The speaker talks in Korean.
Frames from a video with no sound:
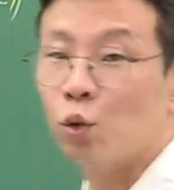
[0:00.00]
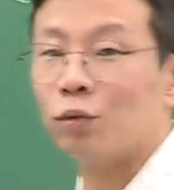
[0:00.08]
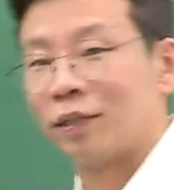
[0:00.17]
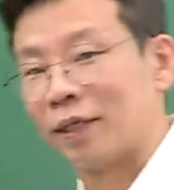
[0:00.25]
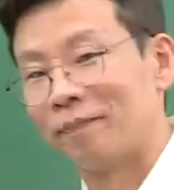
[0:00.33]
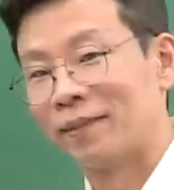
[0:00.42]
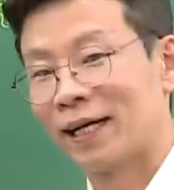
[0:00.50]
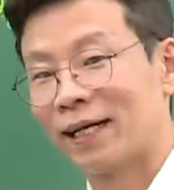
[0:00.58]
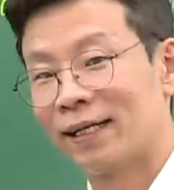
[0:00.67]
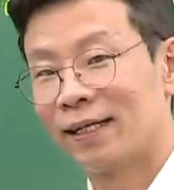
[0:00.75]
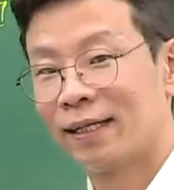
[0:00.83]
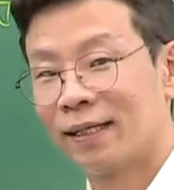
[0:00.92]
도움이 됩니다.
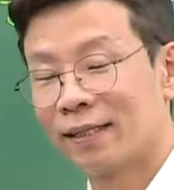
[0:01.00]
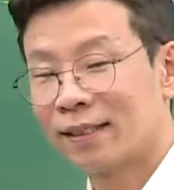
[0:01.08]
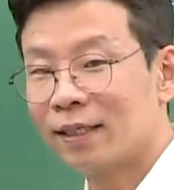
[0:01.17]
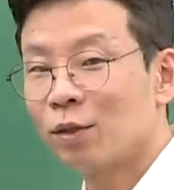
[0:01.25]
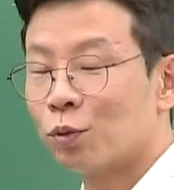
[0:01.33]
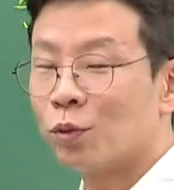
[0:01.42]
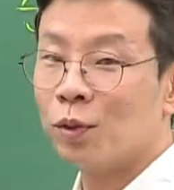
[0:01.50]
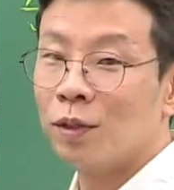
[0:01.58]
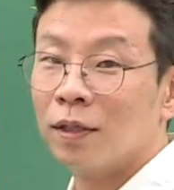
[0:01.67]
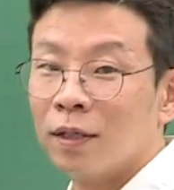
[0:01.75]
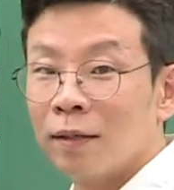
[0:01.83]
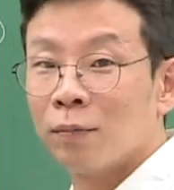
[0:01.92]
그리고
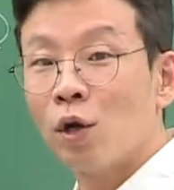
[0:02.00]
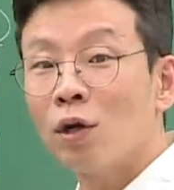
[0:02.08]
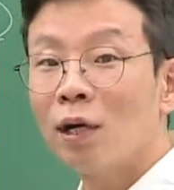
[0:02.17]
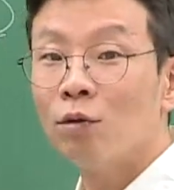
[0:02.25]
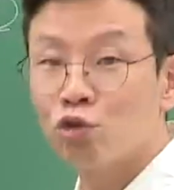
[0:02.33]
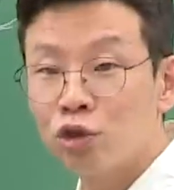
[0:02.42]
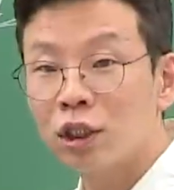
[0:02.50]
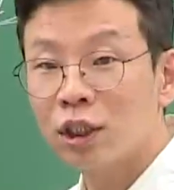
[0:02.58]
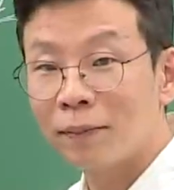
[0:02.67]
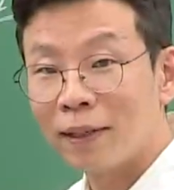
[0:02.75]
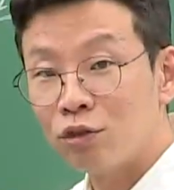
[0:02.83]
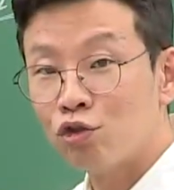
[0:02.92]
평가원
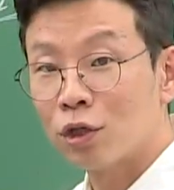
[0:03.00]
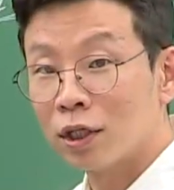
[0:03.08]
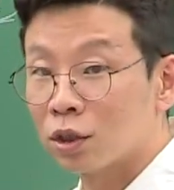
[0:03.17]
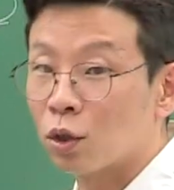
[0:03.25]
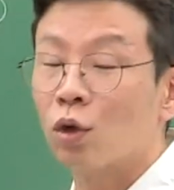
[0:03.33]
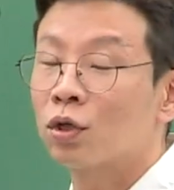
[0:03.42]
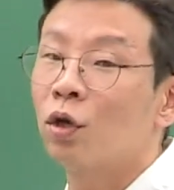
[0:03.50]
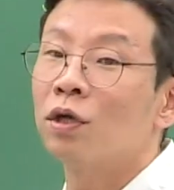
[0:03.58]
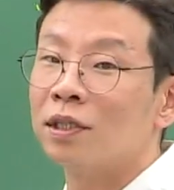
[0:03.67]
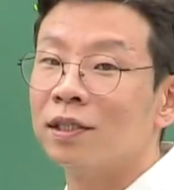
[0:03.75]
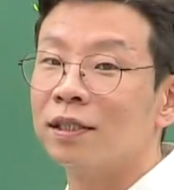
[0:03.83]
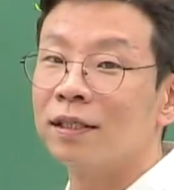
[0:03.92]
출제 매뉴얼에 적혀
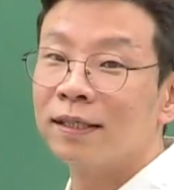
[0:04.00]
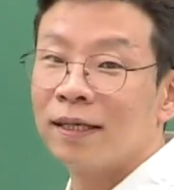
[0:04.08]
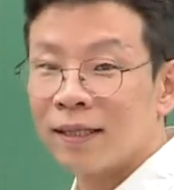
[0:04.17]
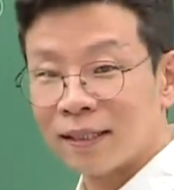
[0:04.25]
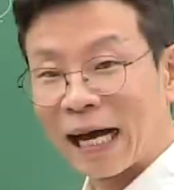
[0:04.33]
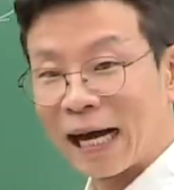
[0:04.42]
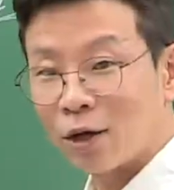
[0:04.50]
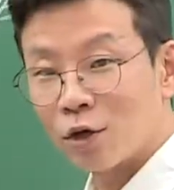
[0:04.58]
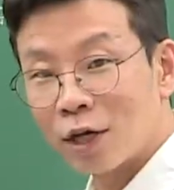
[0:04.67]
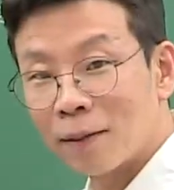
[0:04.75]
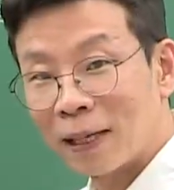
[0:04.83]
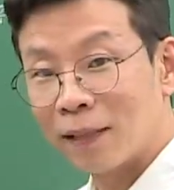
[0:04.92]
있는
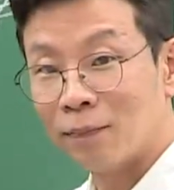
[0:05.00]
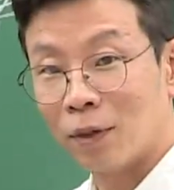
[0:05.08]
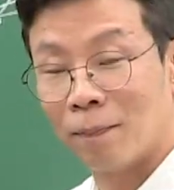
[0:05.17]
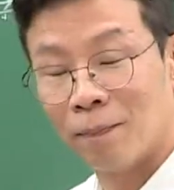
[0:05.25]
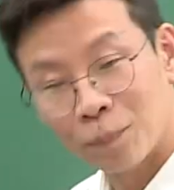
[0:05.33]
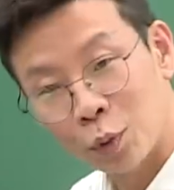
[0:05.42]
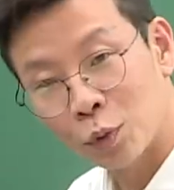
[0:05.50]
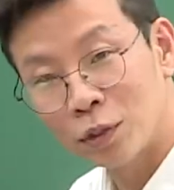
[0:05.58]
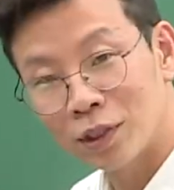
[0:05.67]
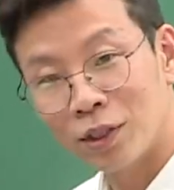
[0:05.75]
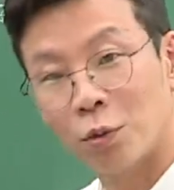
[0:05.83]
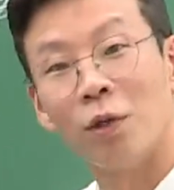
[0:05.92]
나열의 방법,
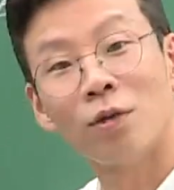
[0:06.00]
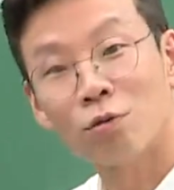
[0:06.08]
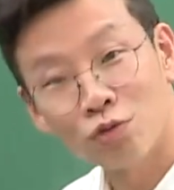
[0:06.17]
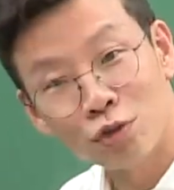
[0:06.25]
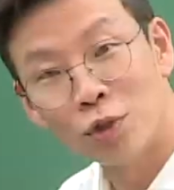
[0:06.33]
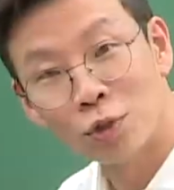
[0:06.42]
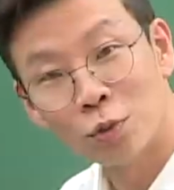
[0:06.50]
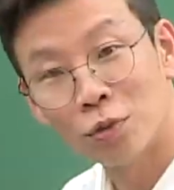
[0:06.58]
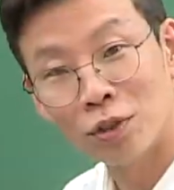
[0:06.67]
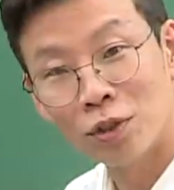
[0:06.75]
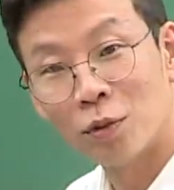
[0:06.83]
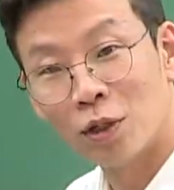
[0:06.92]
표를 이용하고
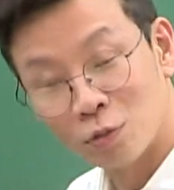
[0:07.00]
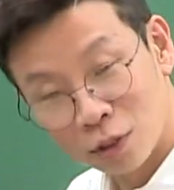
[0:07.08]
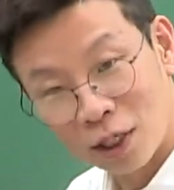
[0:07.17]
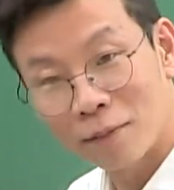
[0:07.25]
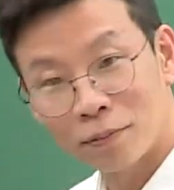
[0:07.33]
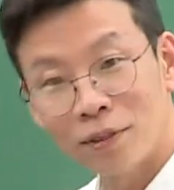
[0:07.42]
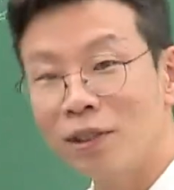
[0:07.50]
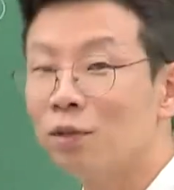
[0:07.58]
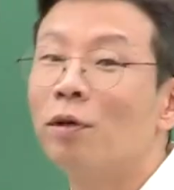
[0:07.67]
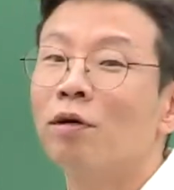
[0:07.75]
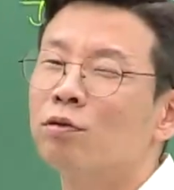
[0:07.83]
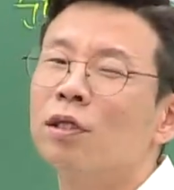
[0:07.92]
수용도를 이용하고 그래프를
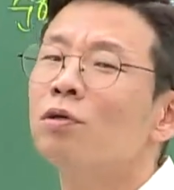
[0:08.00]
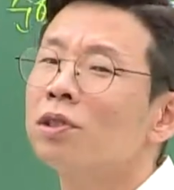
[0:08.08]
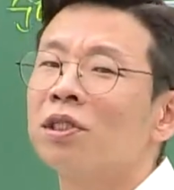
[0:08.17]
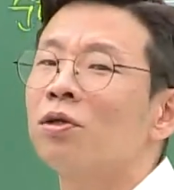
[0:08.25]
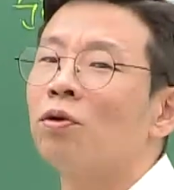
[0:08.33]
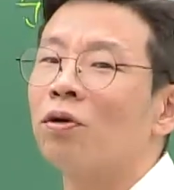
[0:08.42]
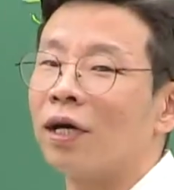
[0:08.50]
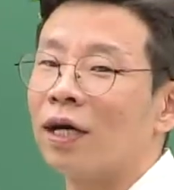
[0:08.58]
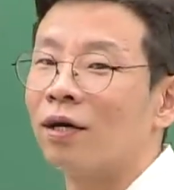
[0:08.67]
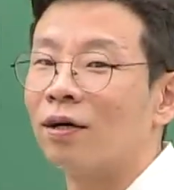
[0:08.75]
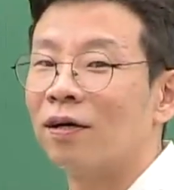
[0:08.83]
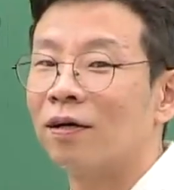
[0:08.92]
이용하고 그것이 그런
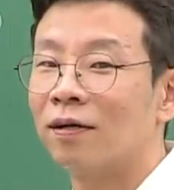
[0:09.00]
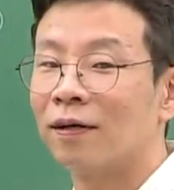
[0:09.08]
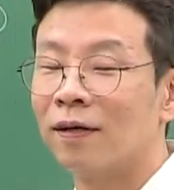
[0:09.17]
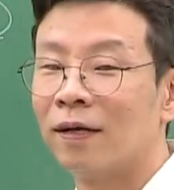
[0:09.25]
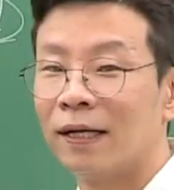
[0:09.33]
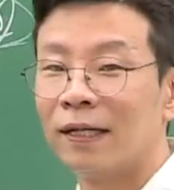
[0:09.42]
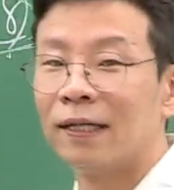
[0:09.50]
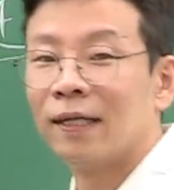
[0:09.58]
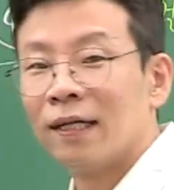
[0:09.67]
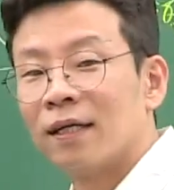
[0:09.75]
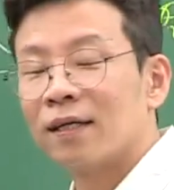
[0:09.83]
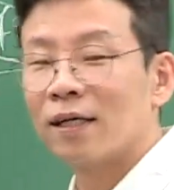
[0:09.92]
거예요.
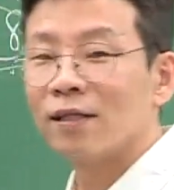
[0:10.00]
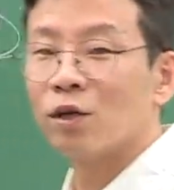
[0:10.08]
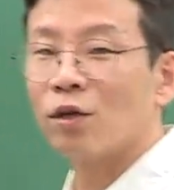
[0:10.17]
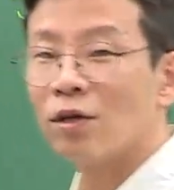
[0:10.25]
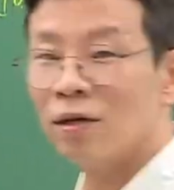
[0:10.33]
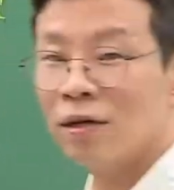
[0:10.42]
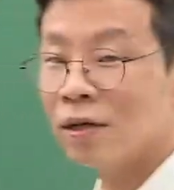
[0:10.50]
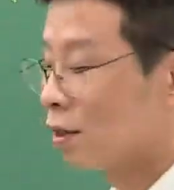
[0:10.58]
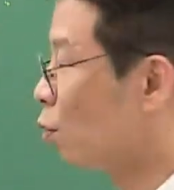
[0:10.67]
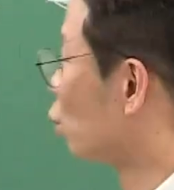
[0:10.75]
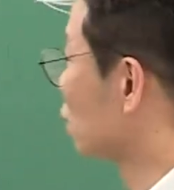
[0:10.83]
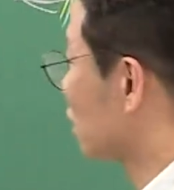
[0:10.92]
그래서
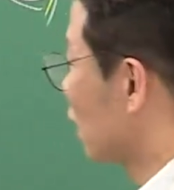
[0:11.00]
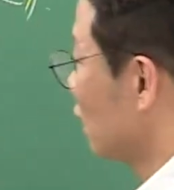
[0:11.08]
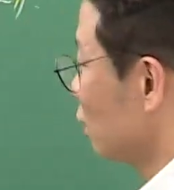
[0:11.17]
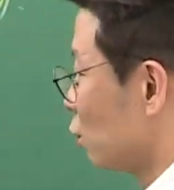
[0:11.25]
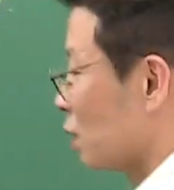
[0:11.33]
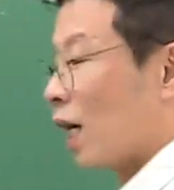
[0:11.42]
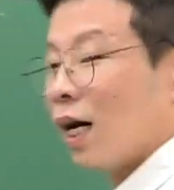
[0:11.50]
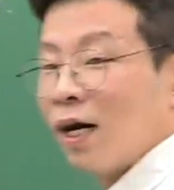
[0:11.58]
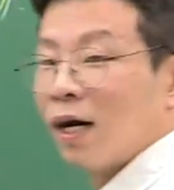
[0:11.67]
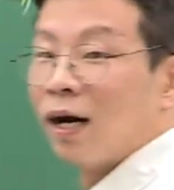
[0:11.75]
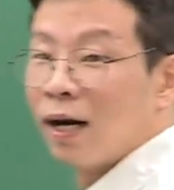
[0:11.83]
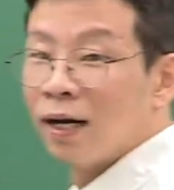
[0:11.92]
이거 어떻게 하는
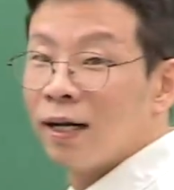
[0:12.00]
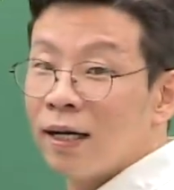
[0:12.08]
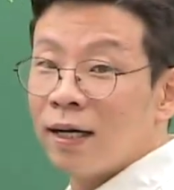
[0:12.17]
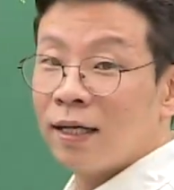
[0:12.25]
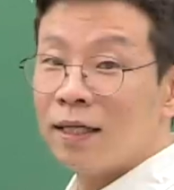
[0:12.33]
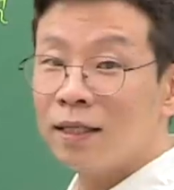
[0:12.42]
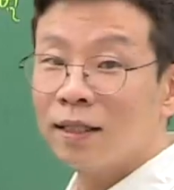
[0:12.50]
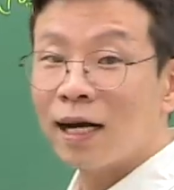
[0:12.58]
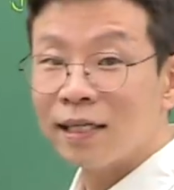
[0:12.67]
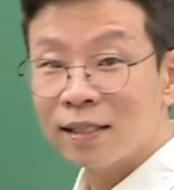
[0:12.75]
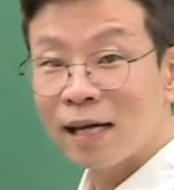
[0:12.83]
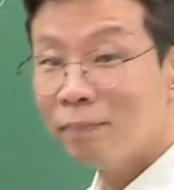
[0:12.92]
거냐.
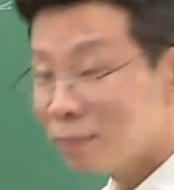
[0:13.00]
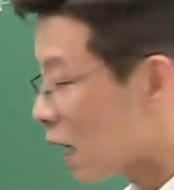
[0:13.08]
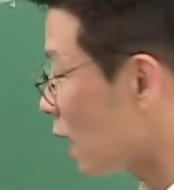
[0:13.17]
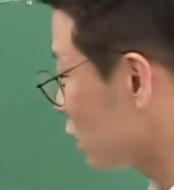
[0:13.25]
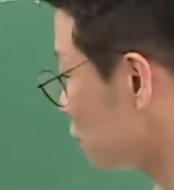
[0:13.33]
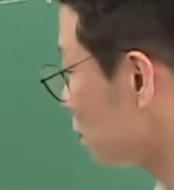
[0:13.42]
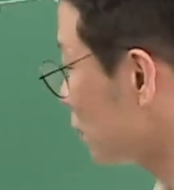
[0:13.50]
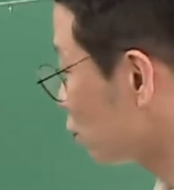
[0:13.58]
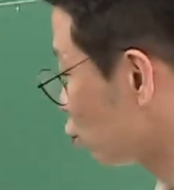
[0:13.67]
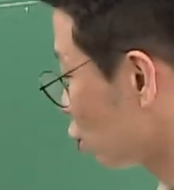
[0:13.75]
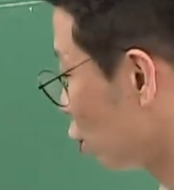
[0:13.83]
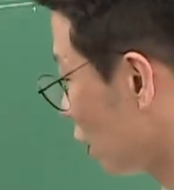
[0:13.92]
일단 3, 4,
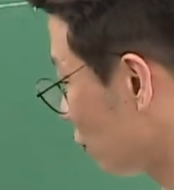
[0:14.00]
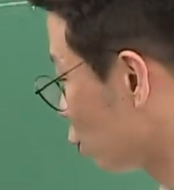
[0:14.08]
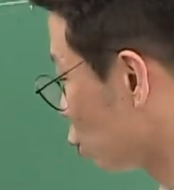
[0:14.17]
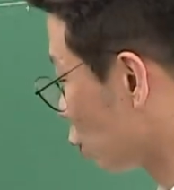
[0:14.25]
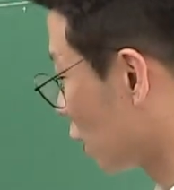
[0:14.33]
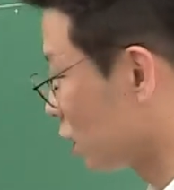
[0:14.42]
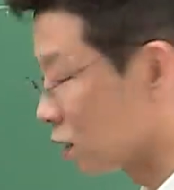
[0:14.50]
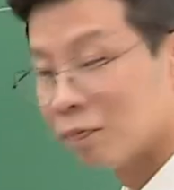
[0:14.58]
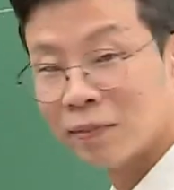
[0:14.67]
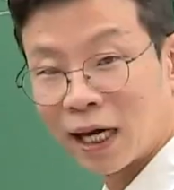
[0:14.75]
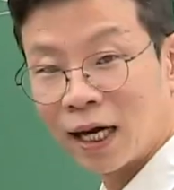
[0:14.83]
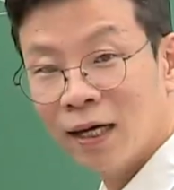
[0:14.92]
12부터 해보도록
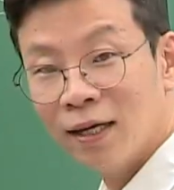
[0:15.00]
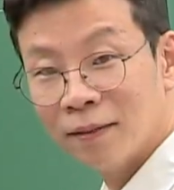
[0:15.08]
하겠습니다.